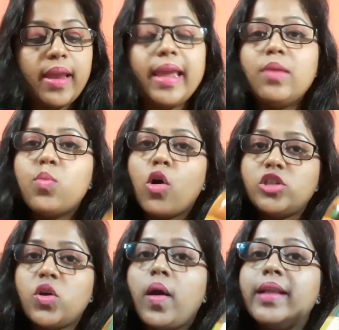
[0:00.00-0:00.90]
এই বডি
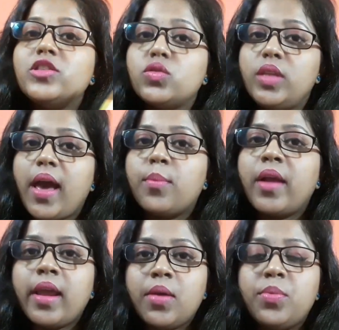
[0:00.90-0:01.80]
অয়েল যদি আমরা
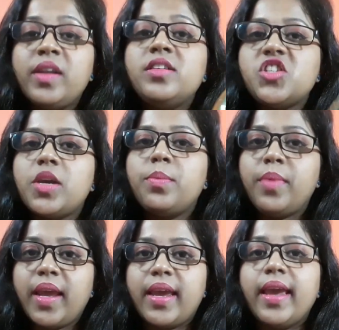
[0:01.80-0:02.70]
এভরিডে
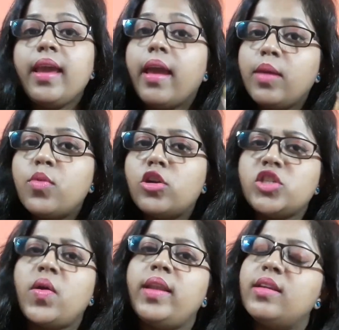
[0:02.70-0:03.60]
মেখে এই বডি
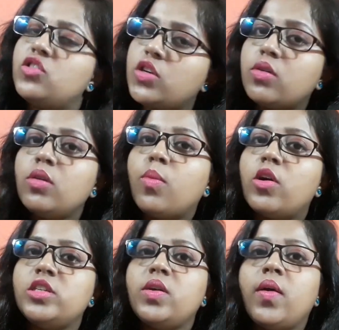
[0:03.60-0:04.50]
অয়েল না যে কোনো
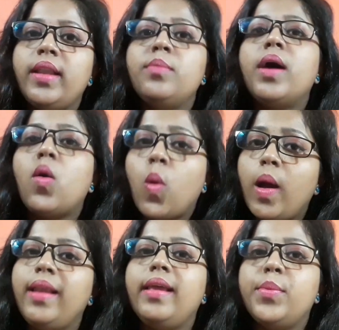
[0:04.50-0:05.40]
বডি অয়েল বা
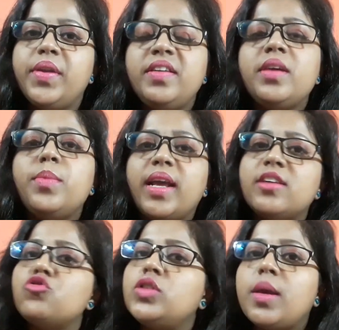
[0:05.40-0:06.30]
অয়েল এভরিডে মেখে
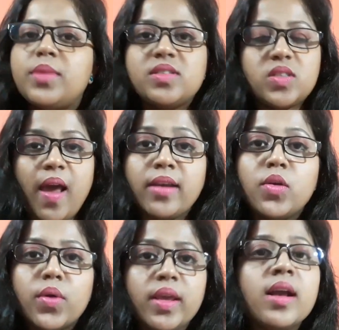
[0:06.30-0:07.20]
যদি আমরা স্নান
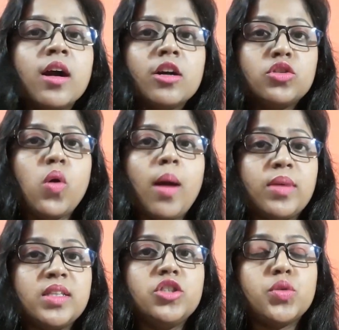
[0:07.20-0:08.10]
করি তো
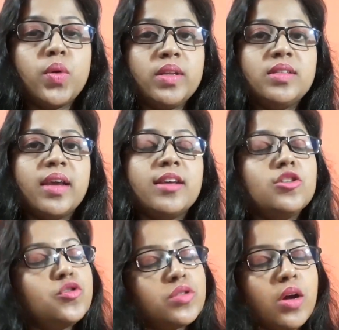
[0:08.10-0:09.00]
আমাদের শরীর থেকে
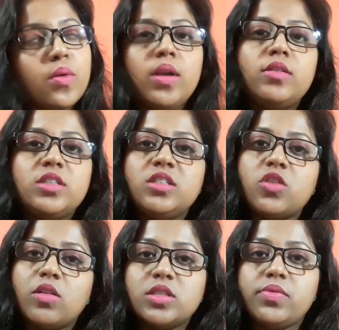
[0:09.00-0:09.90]
কিছুটা হলেও
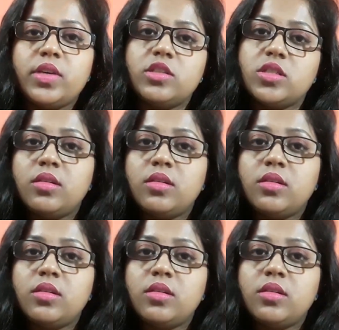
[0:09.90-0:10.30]
ডিটক্সিফিকেশন